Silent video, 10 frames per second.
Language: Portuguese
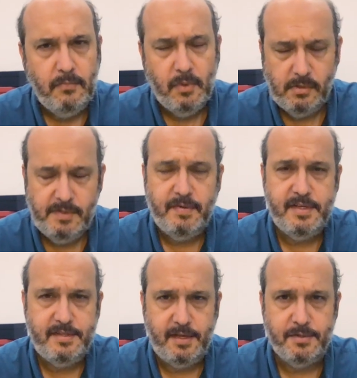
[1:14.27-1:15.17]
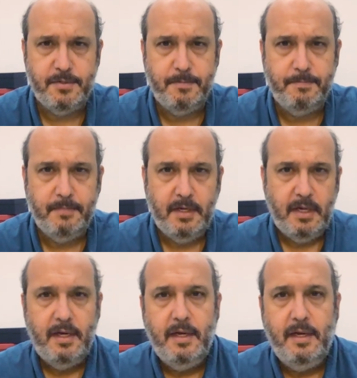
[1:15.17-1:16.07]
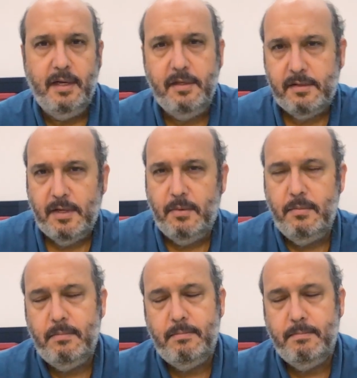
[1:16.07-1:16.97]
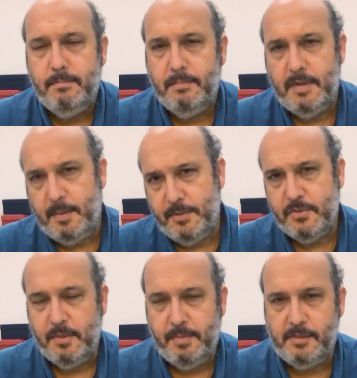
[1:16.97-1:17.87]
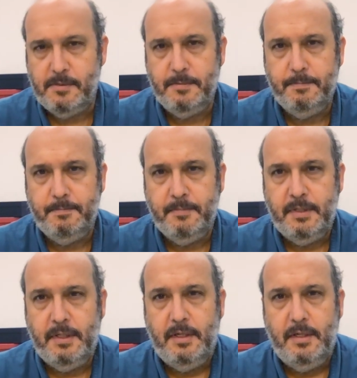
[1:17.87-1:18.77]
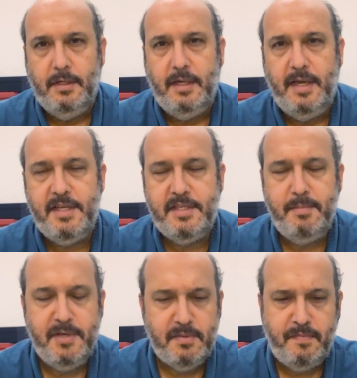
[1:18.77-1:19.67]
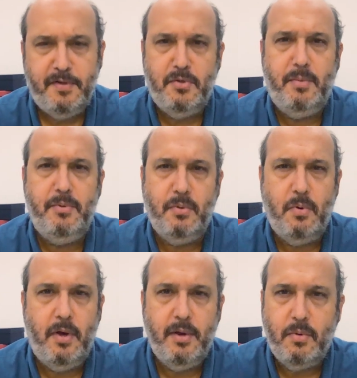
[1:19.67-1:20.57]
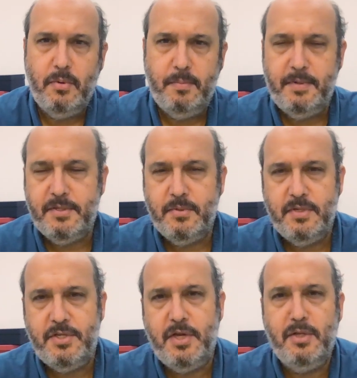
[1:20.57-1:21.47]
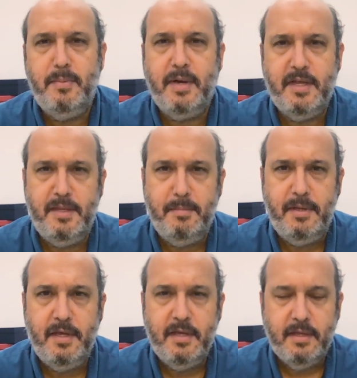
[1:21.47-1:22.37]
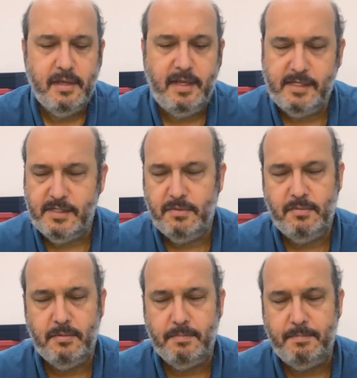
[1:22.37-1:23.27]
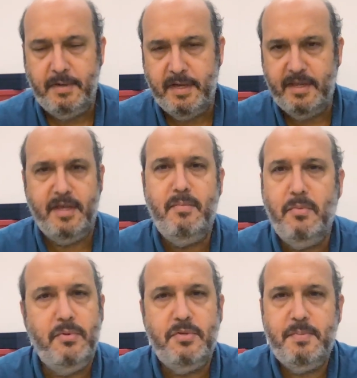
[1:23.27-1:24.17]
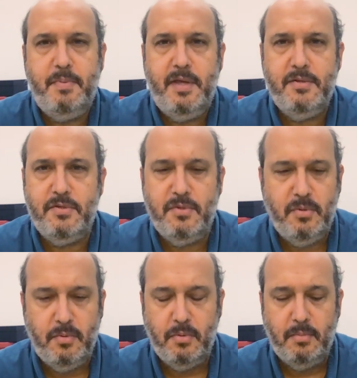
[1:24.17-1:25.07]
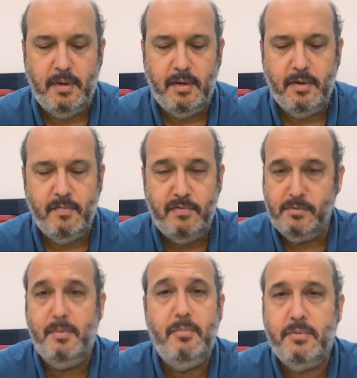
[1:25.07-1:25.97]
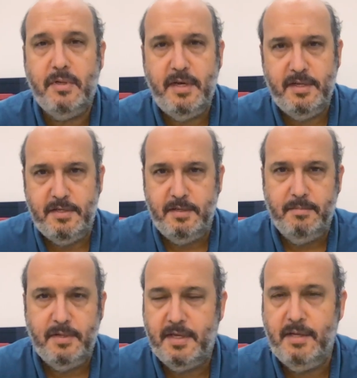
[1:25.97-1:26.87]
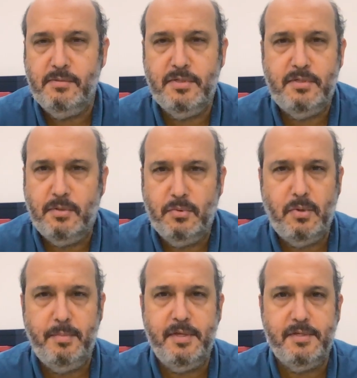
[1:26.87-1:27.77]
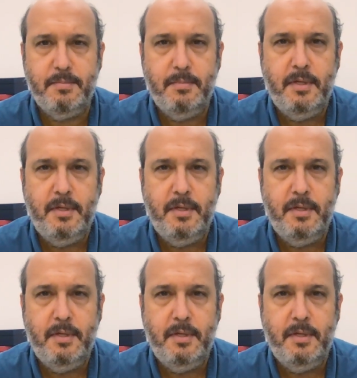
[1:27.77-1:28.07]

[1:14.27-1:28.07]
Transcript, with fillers: o livro é extenso. Então, a pessoa parou. Esse mesmo fenômeno ocorre quando pessoas chegam numa academia querendo erguer muitos pesos ou uma, um volume muito grande de quilos logo no começo.